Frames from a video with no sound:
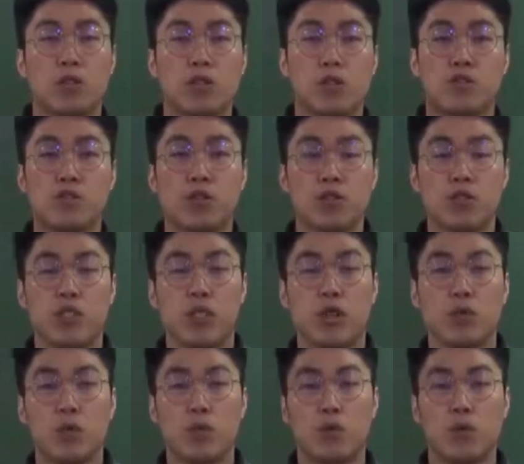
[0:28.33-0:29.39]
저희가
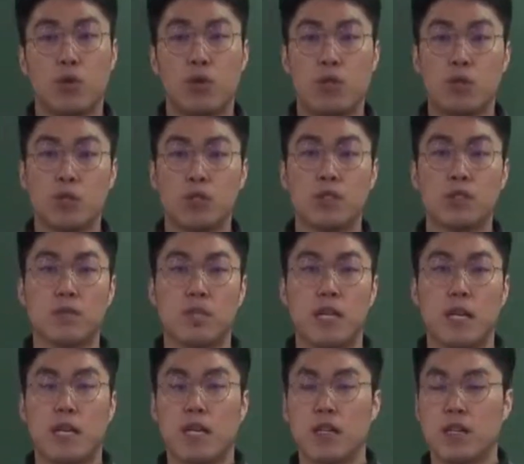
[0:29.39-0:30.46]
풀어드리려고 하고
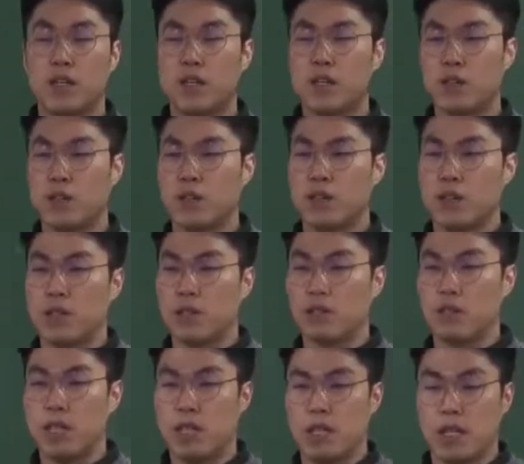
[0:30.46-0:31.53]
있습니다. 어, 그렇기
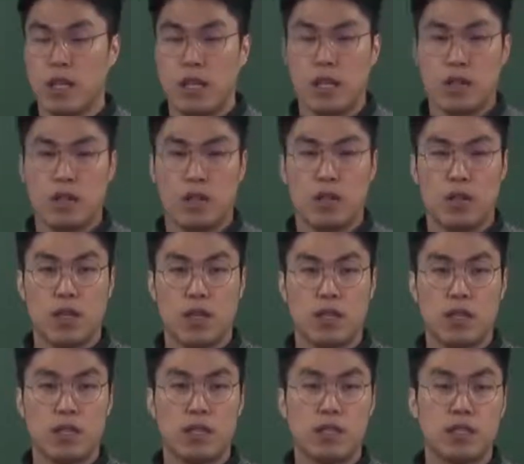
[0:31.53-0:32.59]
때문에 어,
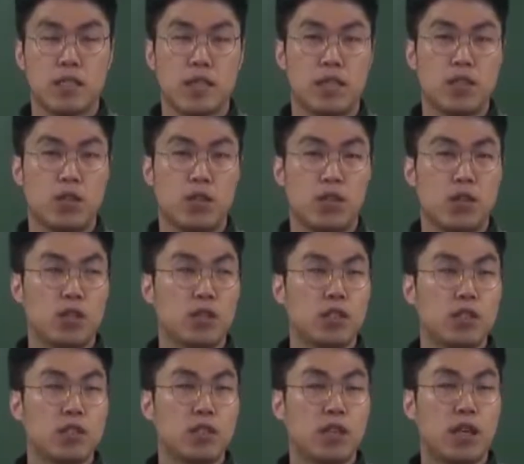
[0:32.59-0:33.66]
강의를 이제 해설
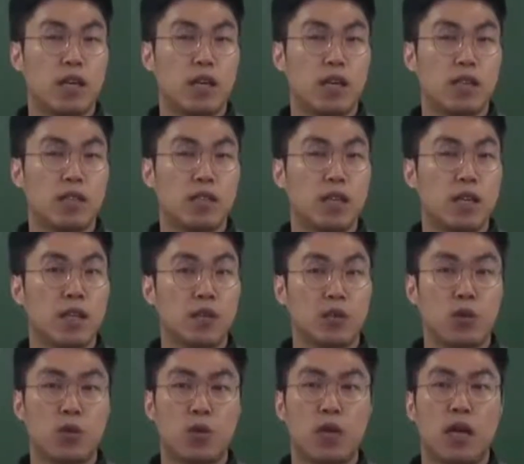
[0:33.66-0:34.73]
듣는다라는
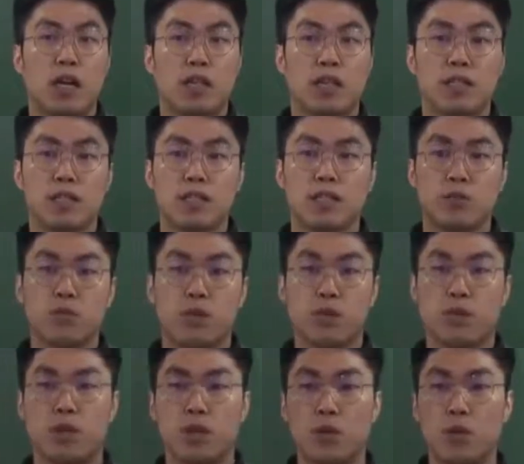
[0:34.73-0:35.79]
생각으로 강의를 들으시면 될
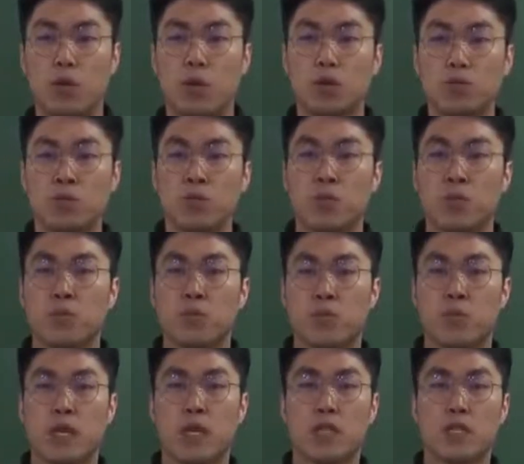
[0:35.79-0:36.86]
것 같고
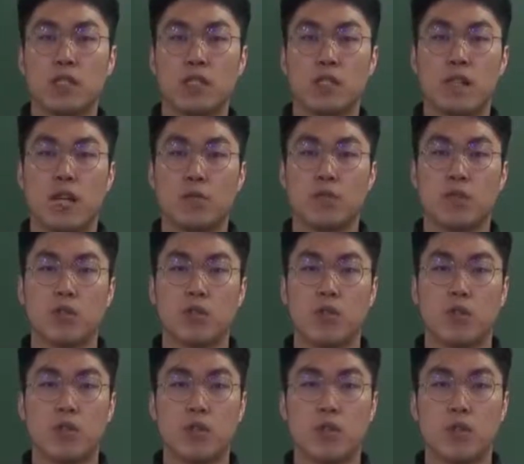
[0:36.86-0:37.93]
음, 강의를 듣기
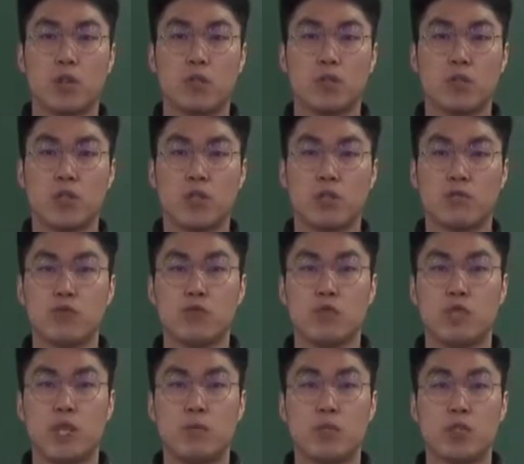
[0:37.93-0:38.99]
앞서서 여러분들이
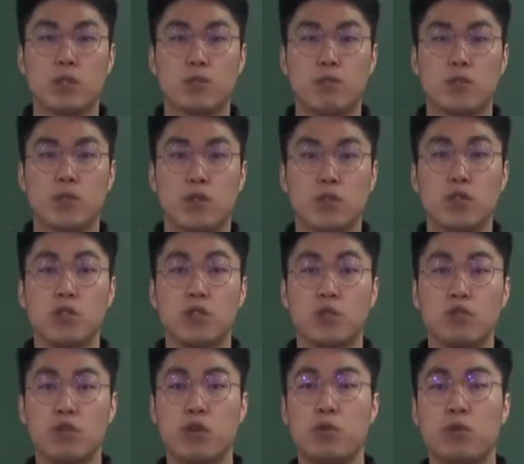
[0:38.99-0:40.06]
문제를 한 번씩 어,
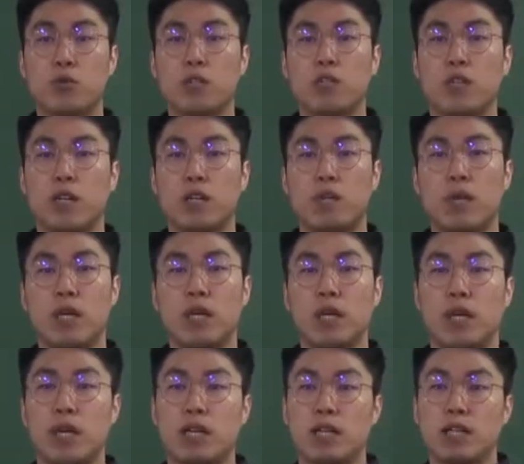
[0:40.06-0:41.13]
스스로 풀어 보신 다음에
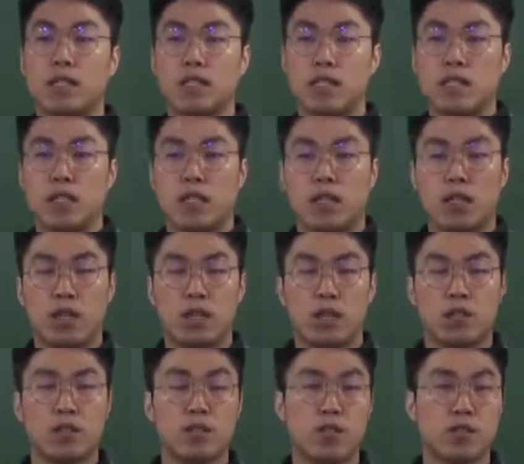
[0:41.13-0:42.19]
강의를 어,
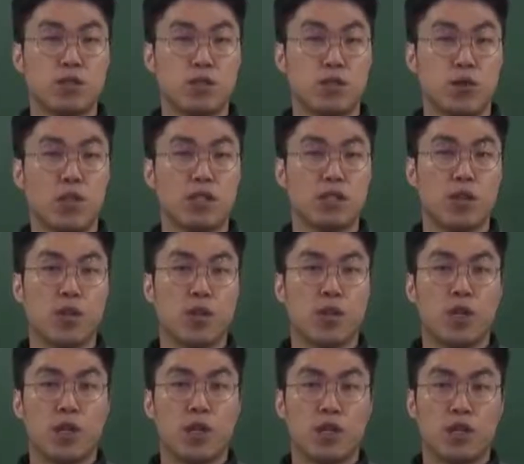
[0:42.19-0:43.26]
들으셨으면 좋겠어요.
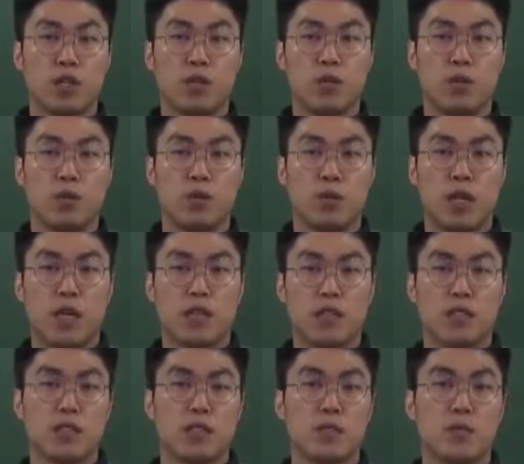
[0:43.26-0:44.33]
그리고 강의
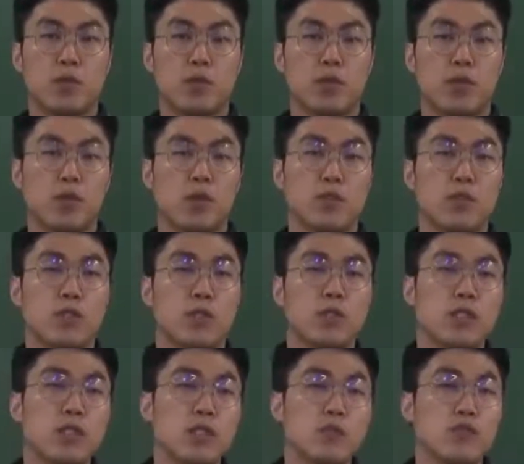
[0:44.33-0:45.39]
들으시면서 여러분들이
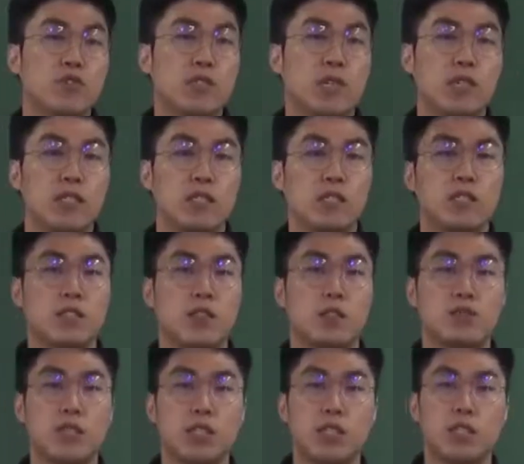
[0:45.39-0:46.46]
틀린 문제가 있는
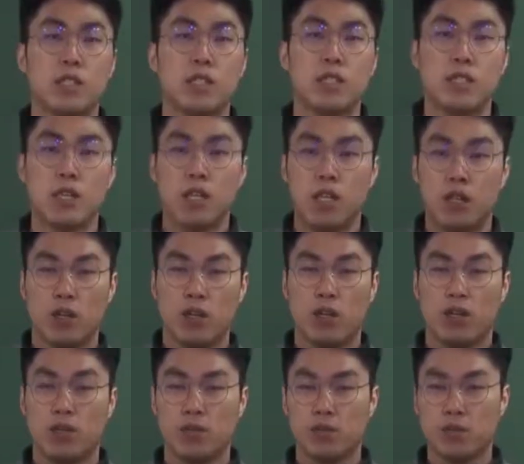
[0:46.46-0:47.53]
경우에는
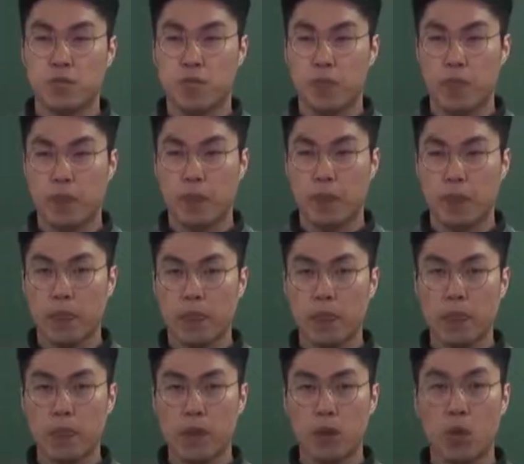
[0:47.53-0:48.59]
어,
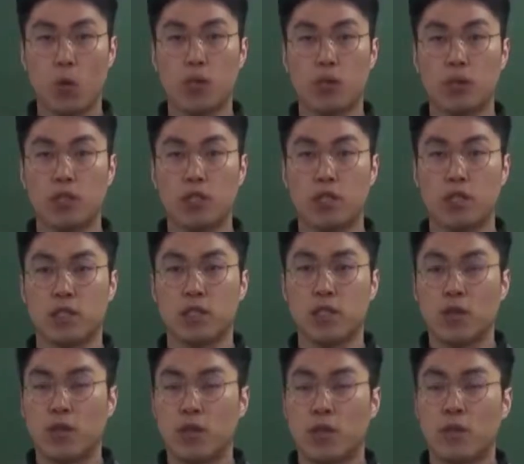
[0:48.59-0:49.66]
오답 노트
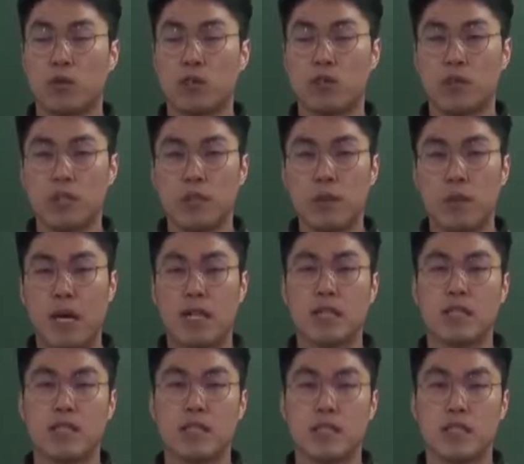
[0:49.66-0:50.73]
오답 노트는
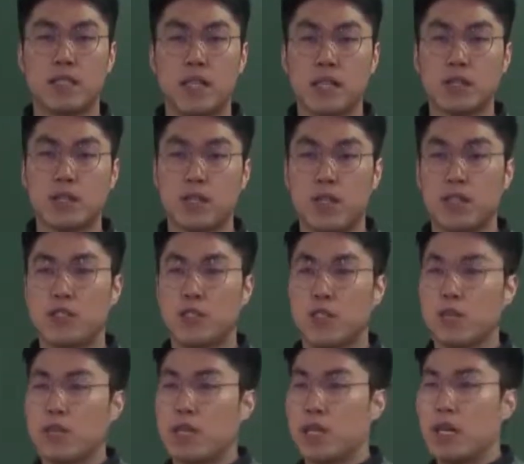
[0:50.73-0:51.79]
반드시 작성을 하셔야
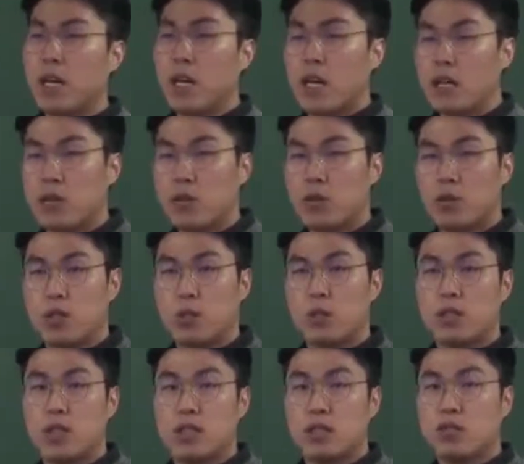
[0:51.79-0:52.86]
됩니다. 그리고 이제
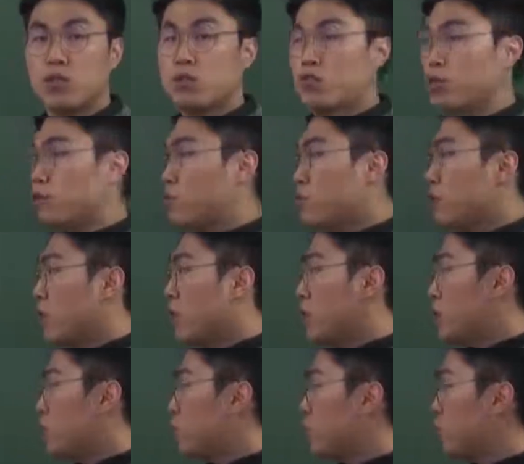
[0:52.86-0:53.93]
혼자 스스로 문제 풀 때
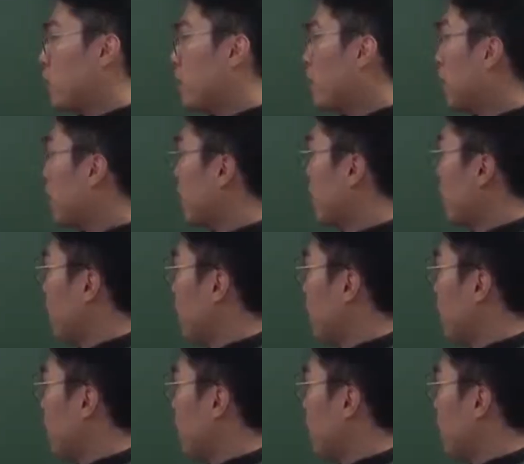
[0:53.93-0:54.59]
제일 중요한 게